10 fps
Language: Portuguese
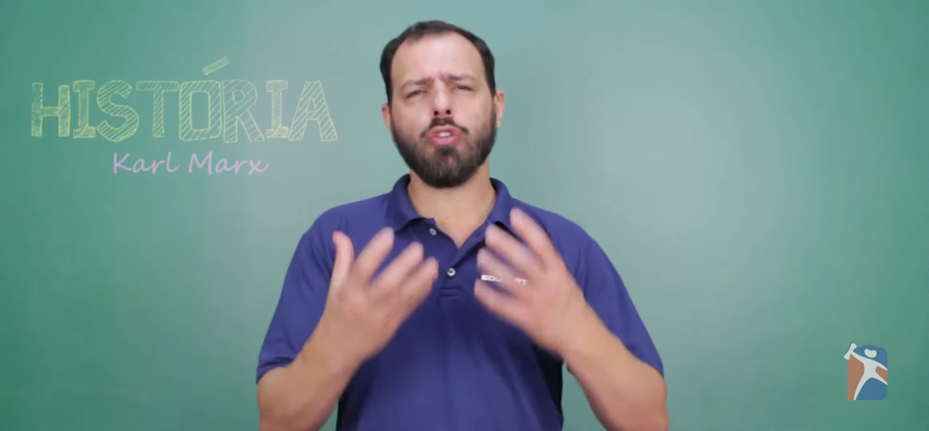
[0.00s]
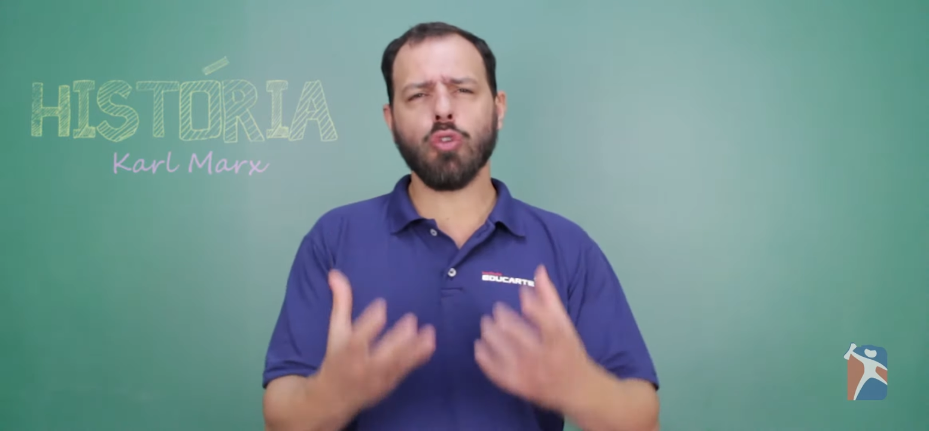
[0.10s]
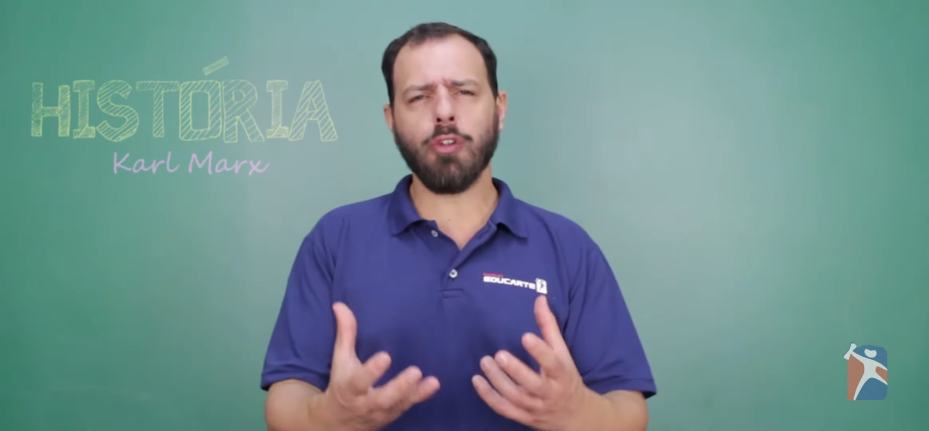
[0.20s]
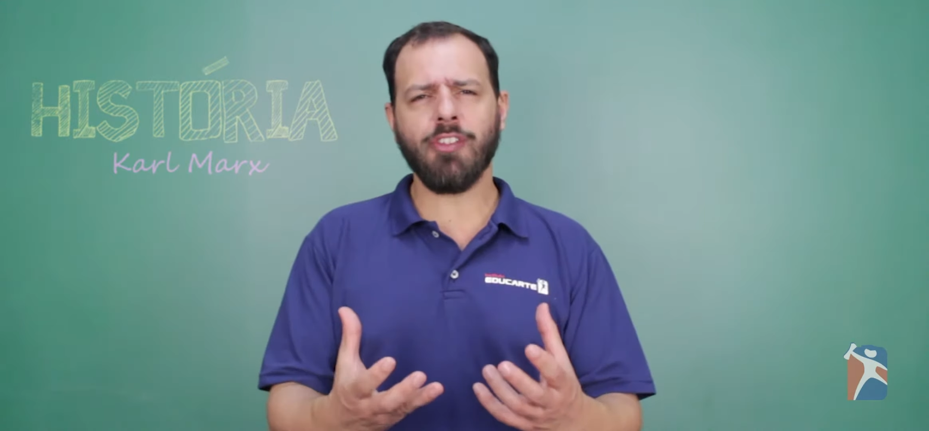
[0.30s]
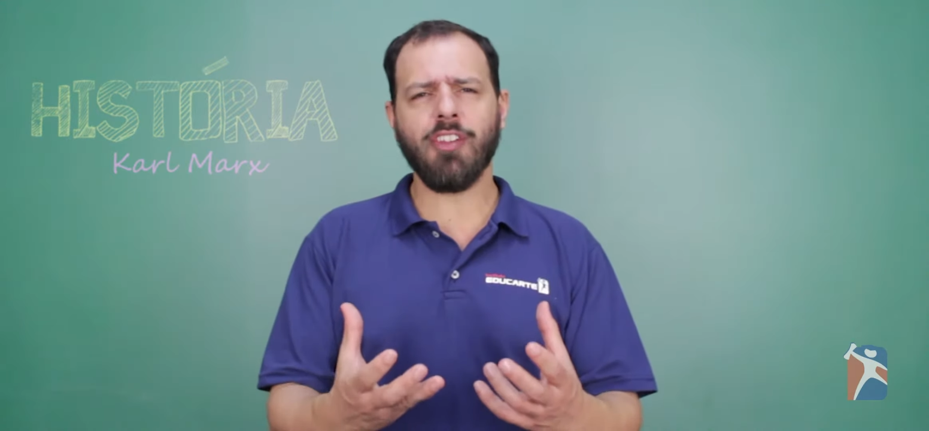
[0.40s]

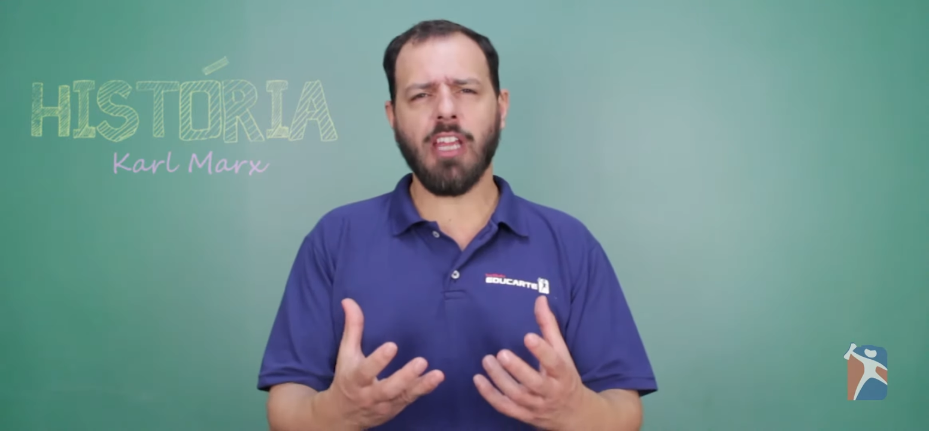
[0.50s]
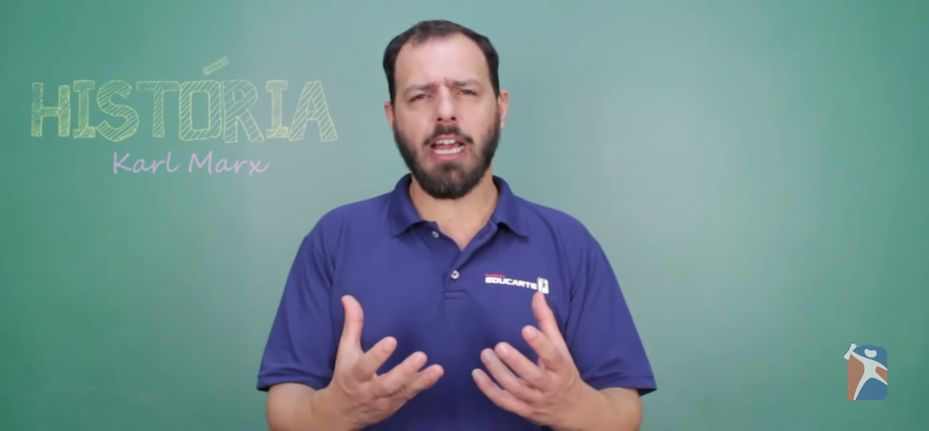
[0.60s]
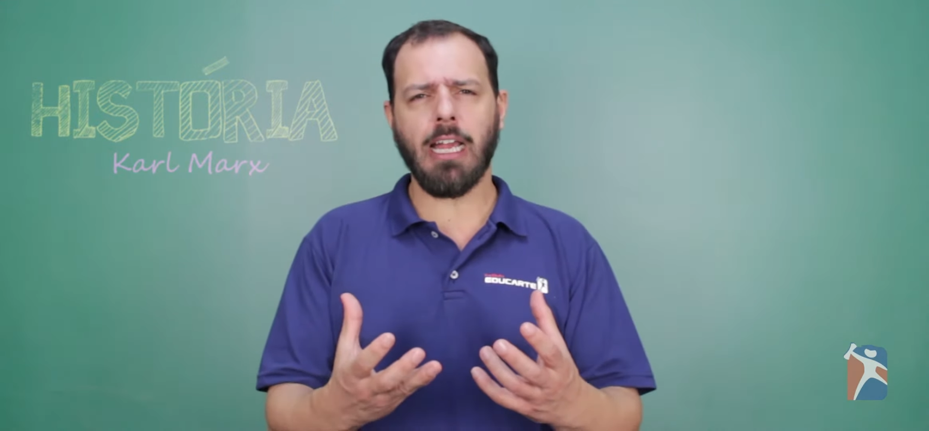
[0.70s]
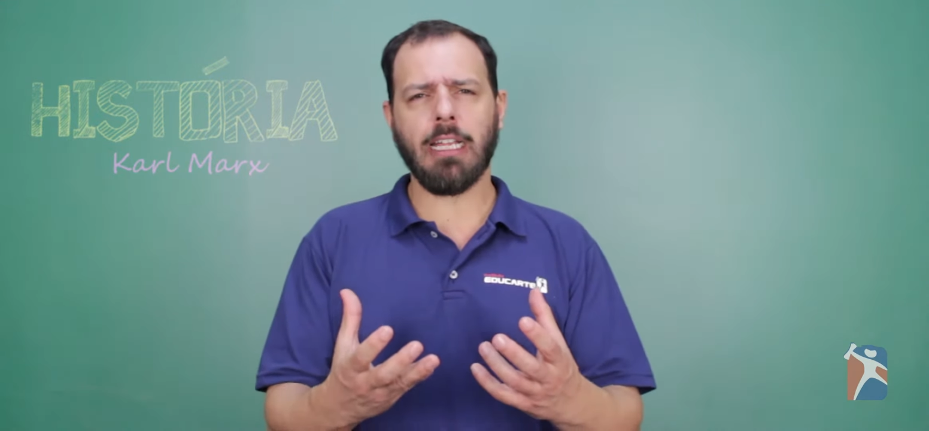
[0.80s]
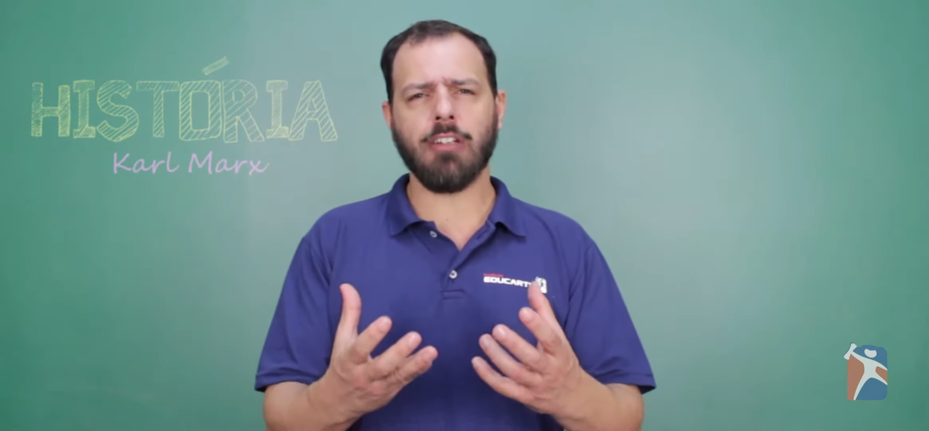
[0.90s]

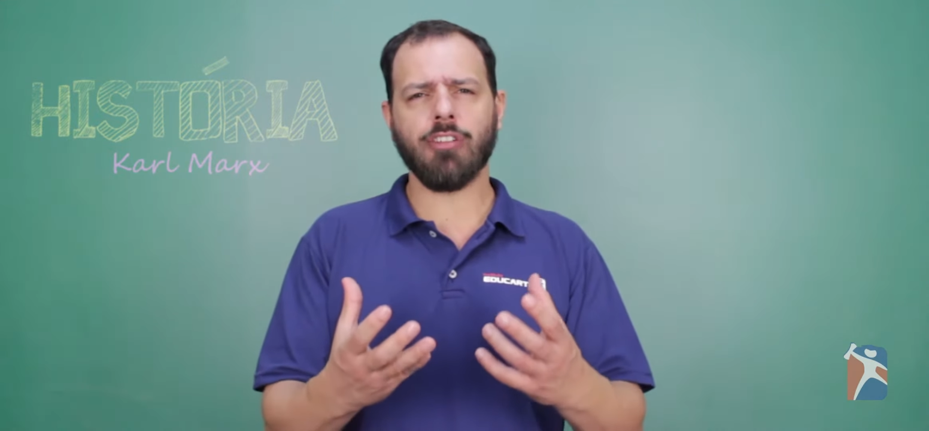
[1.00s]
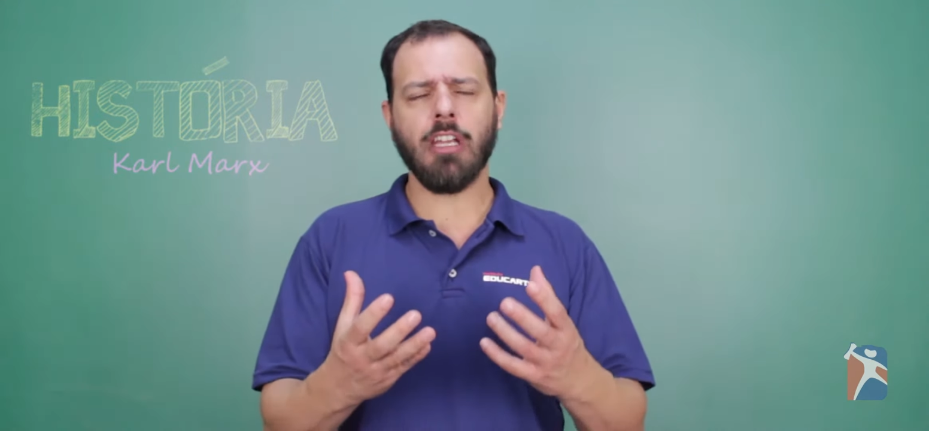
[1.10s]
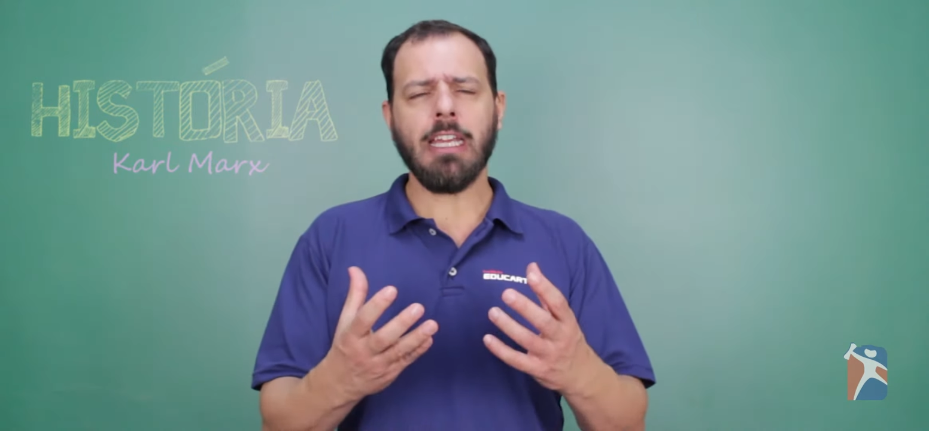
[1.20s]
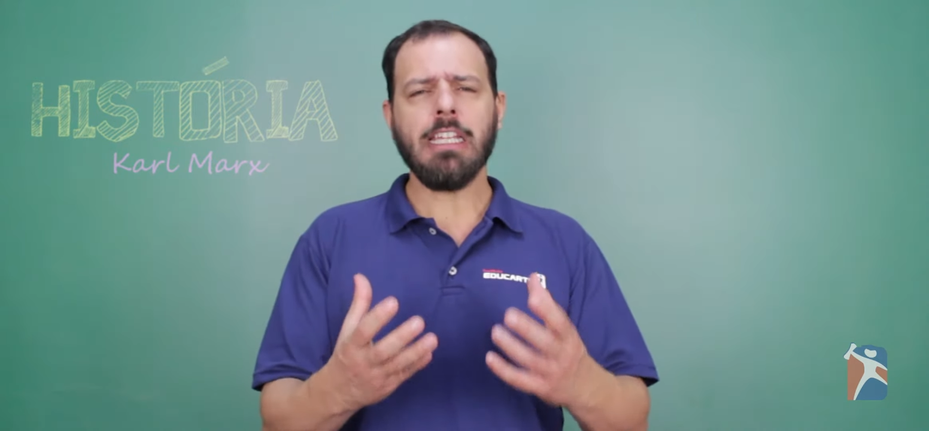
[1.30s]
sociais